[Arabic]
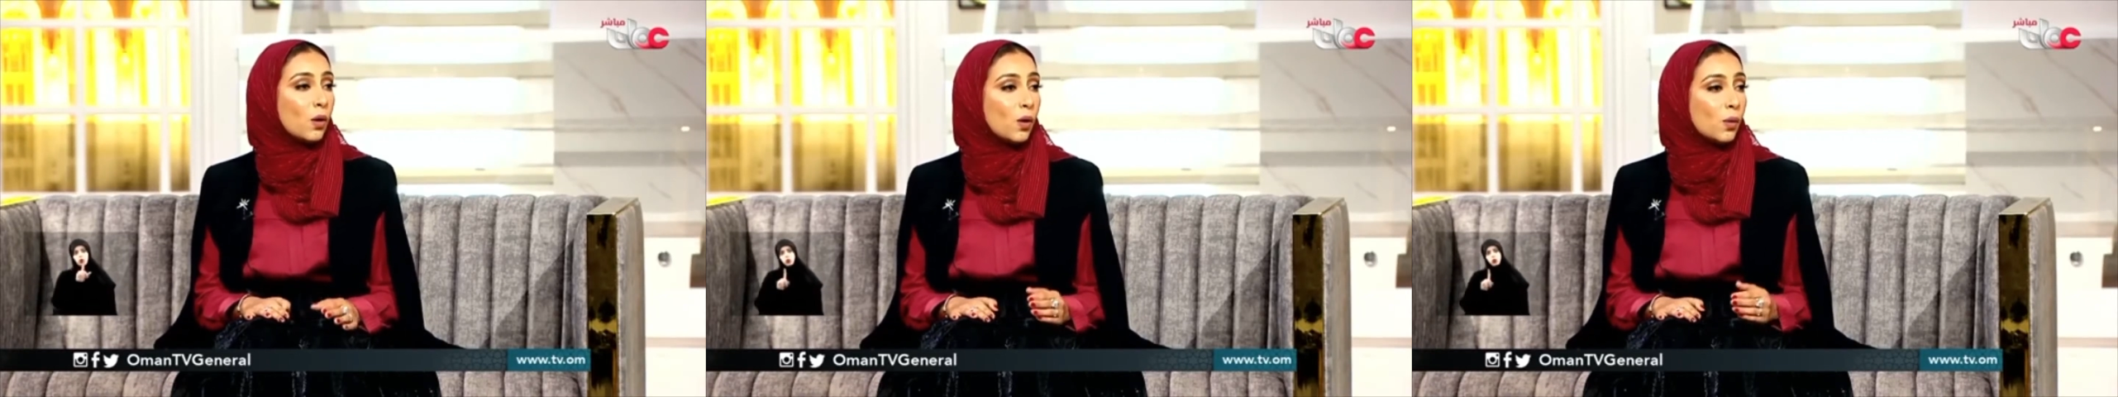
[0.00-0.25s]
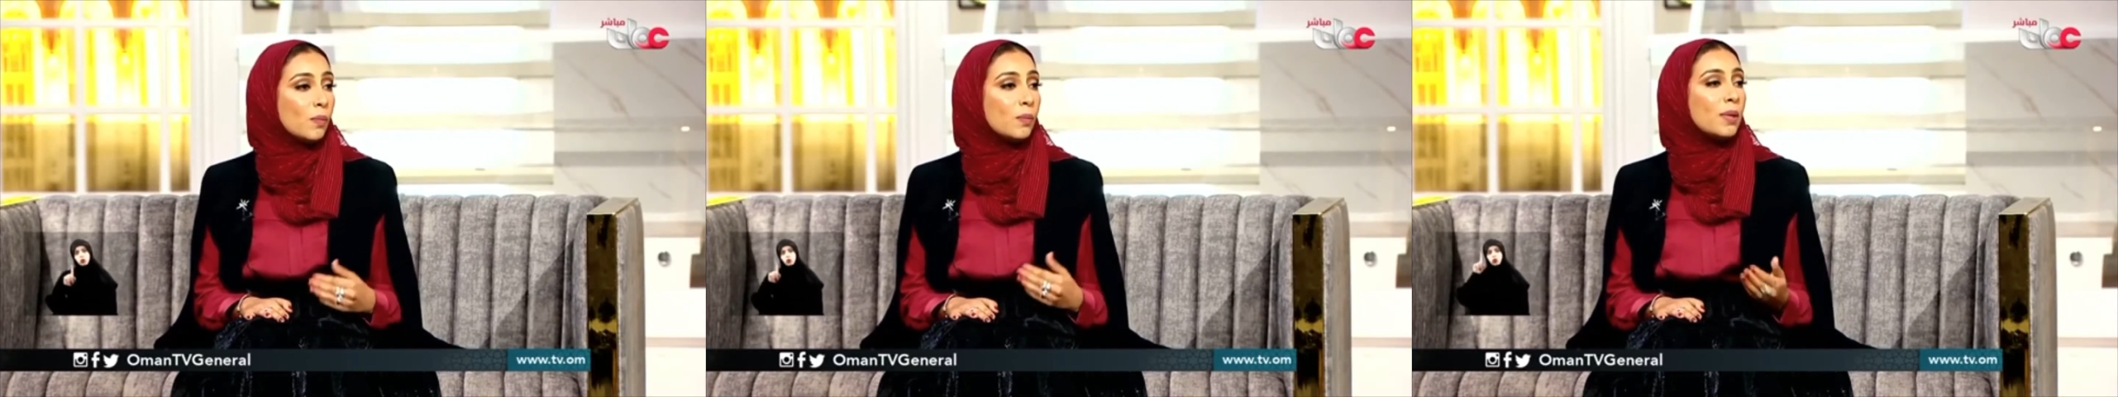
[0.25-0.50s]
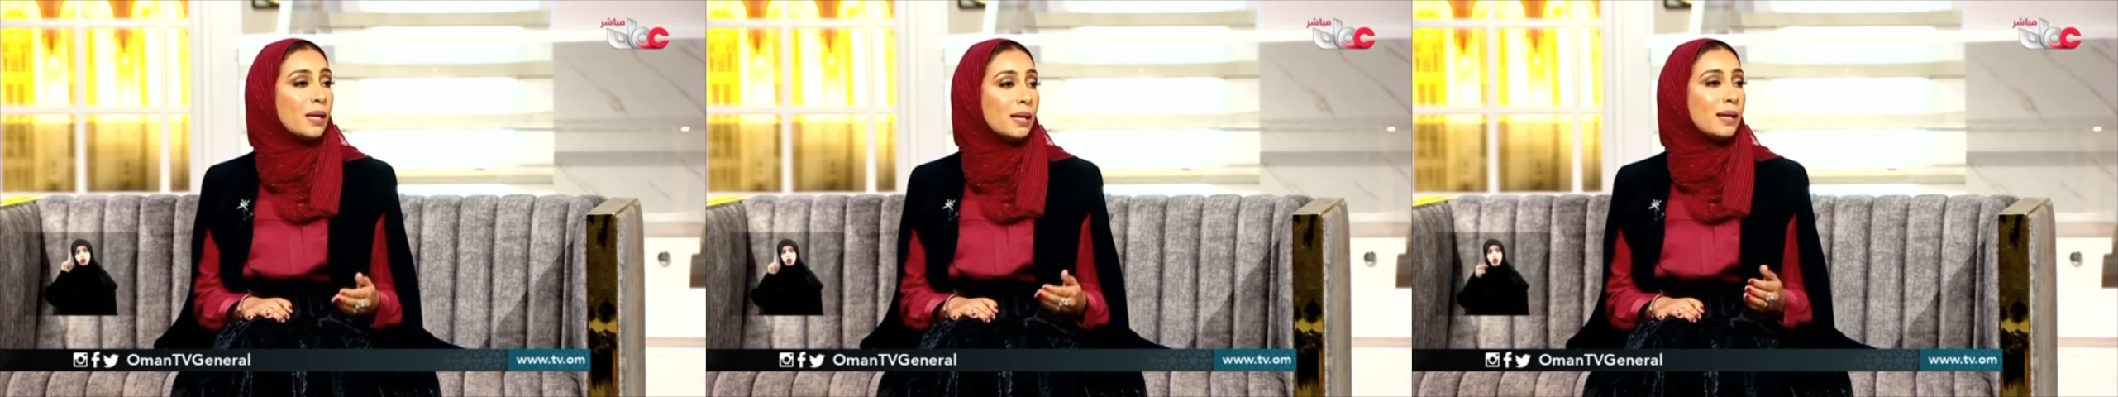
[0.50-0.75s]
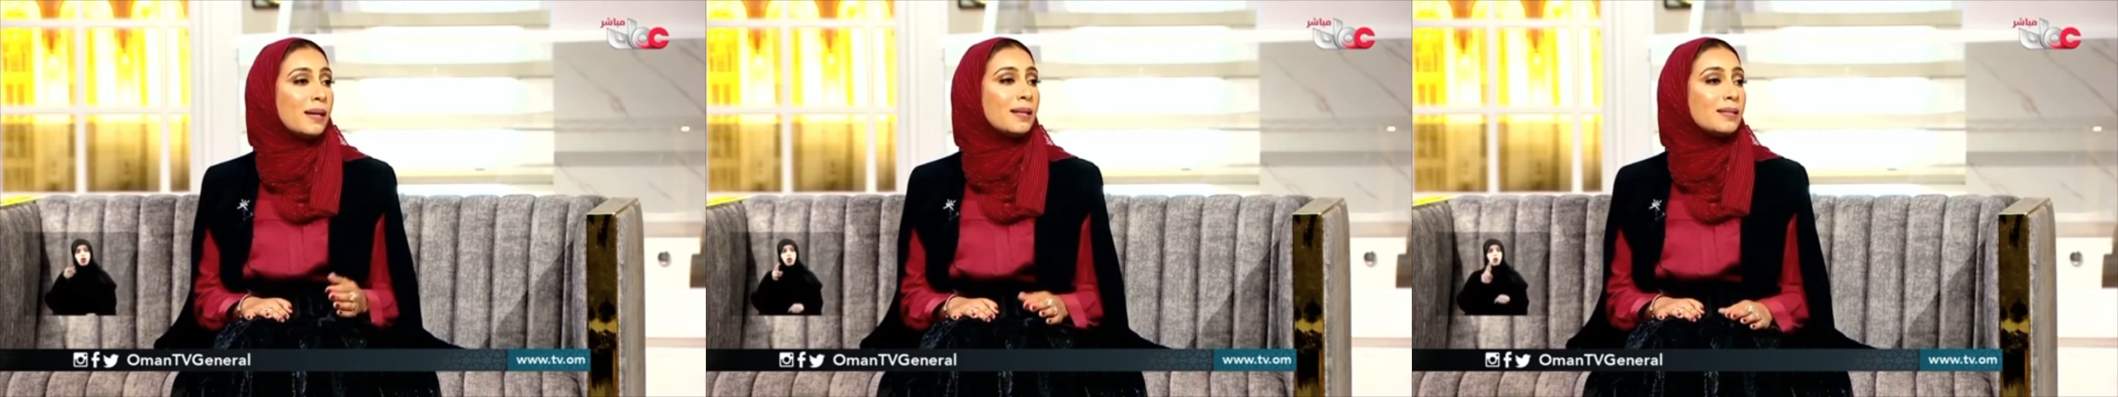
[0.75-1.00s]
هم
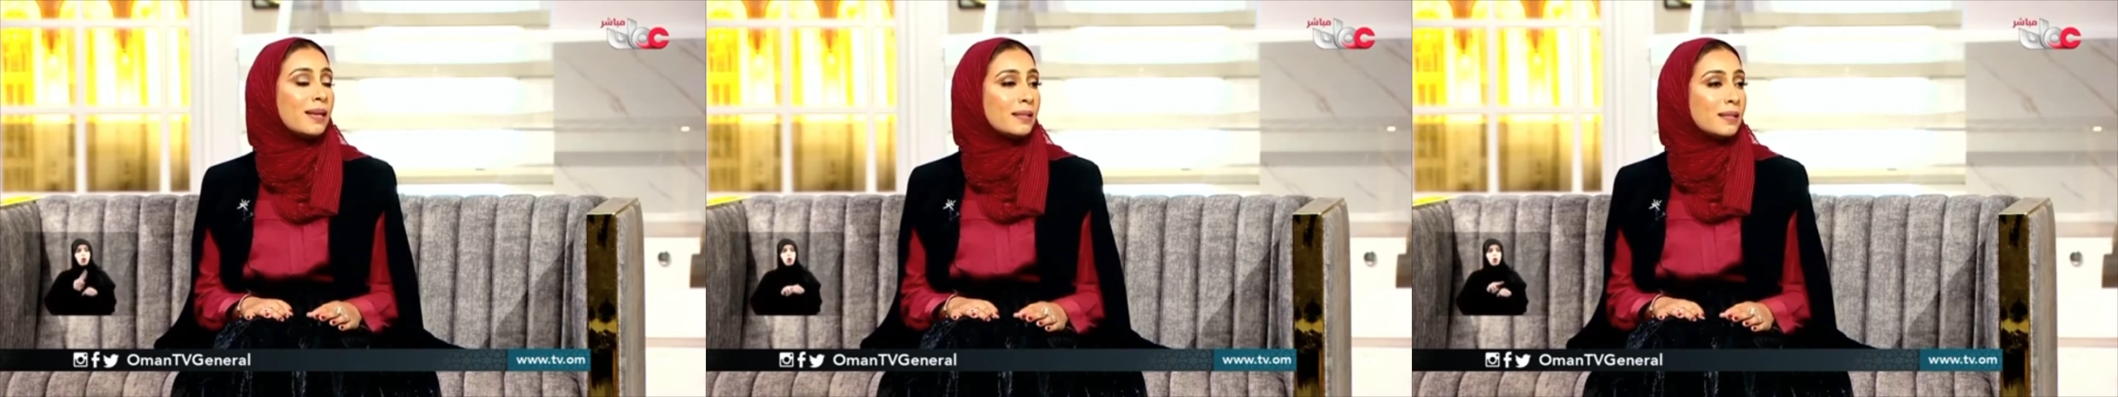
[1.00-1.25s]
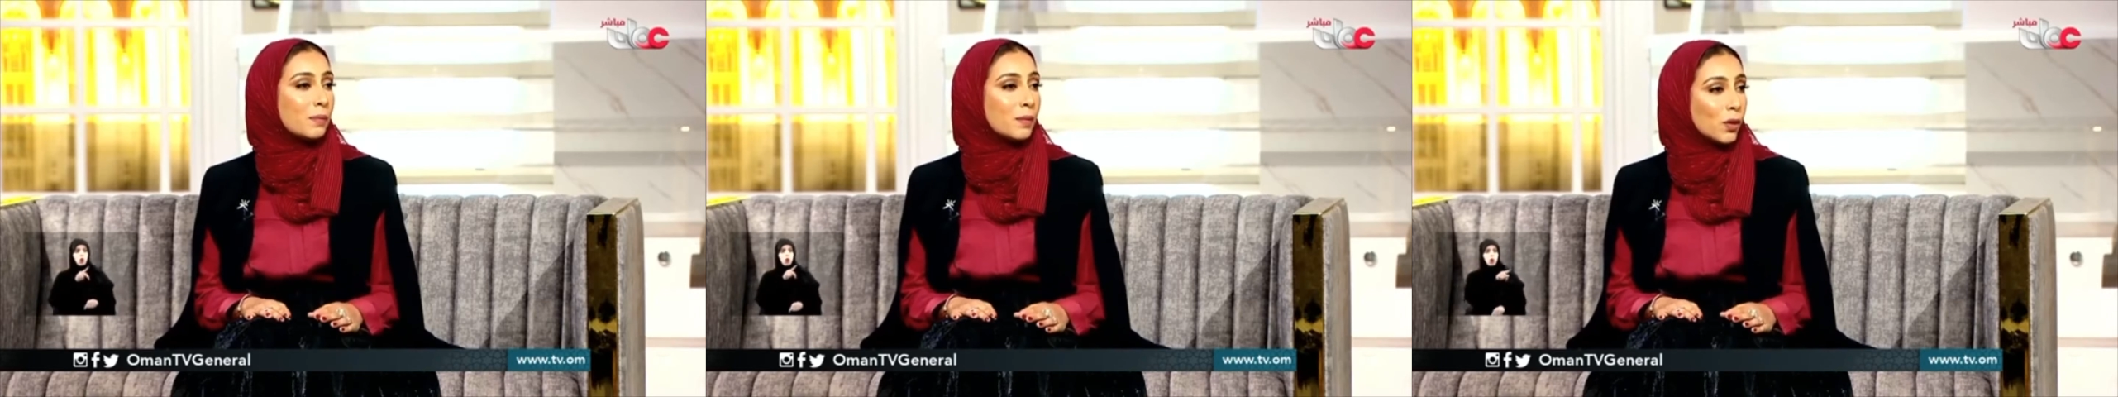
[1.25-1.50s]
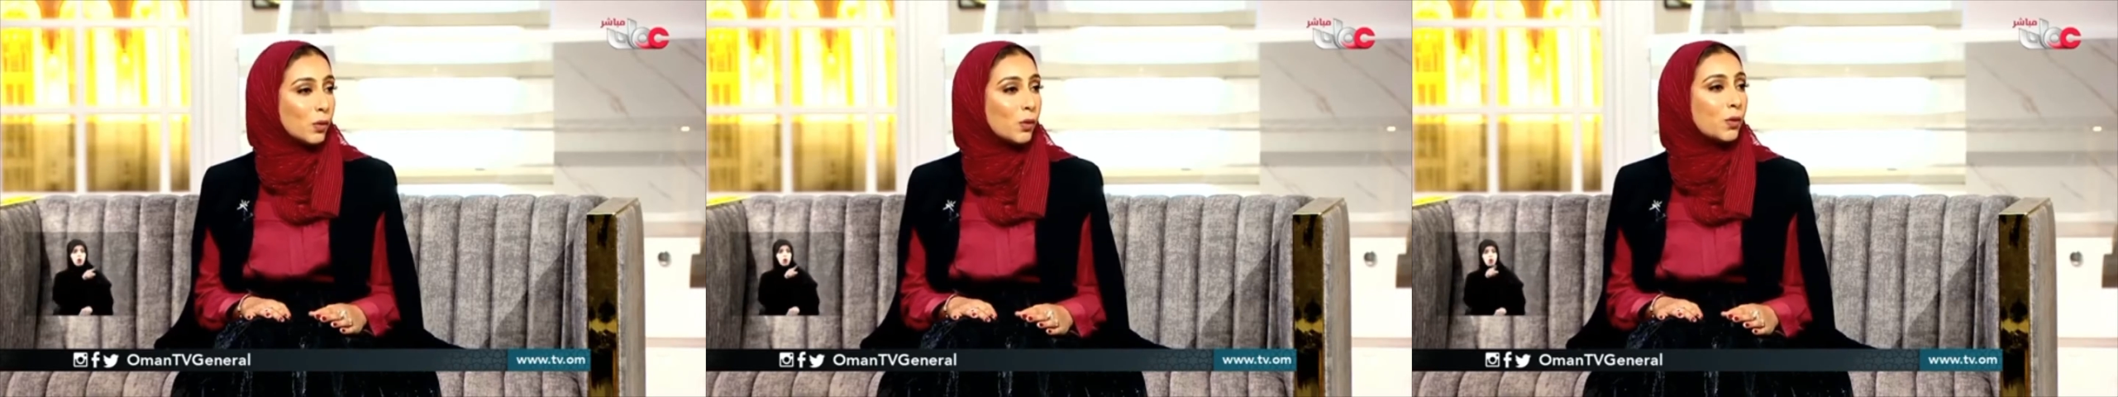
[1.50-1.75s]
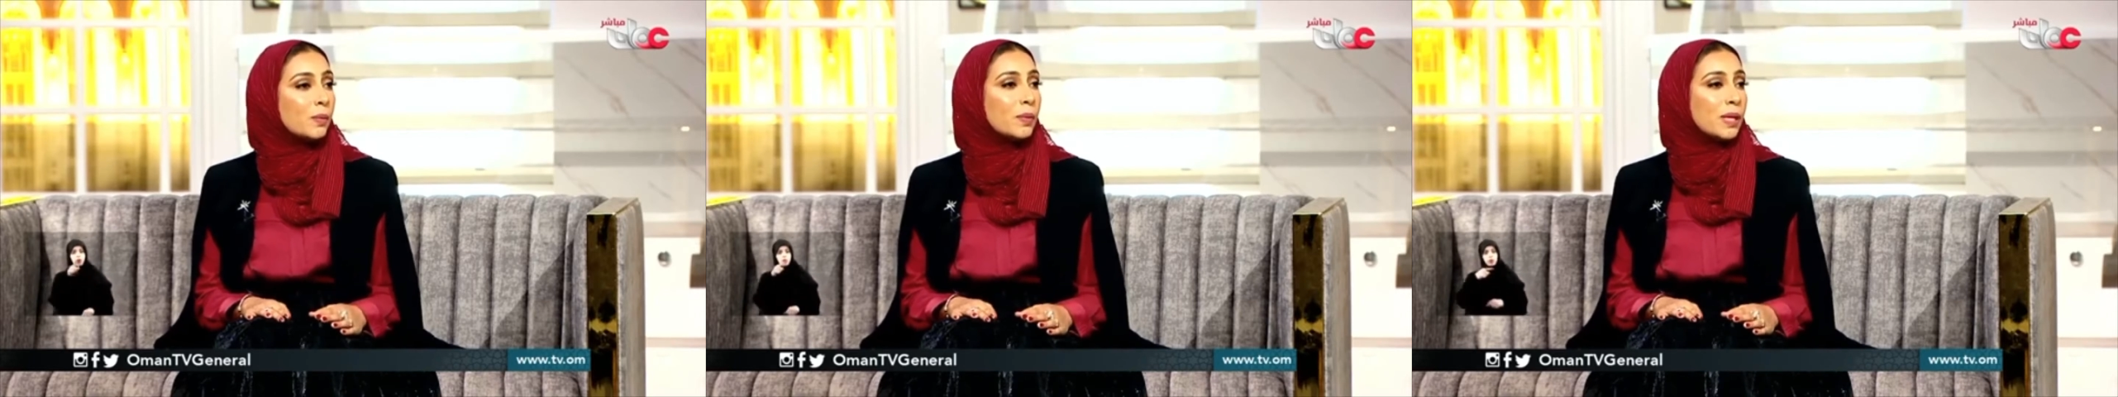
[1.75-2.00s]
آه،
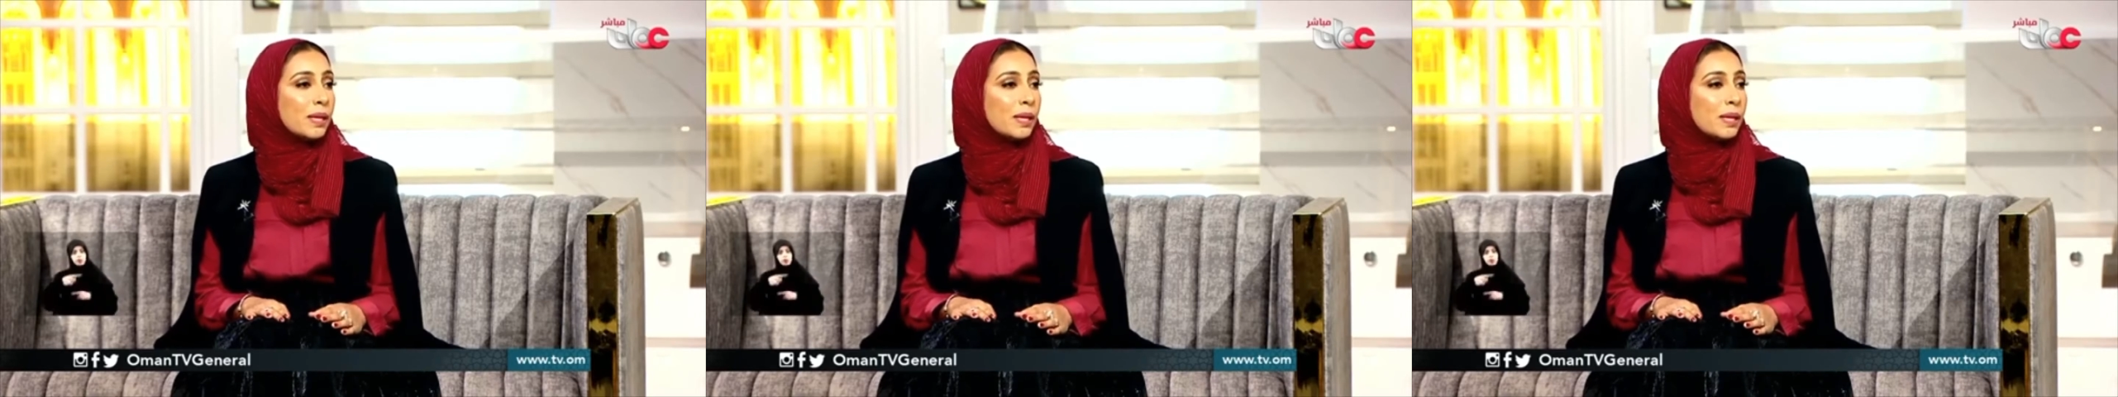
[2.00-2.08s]
سيستمرون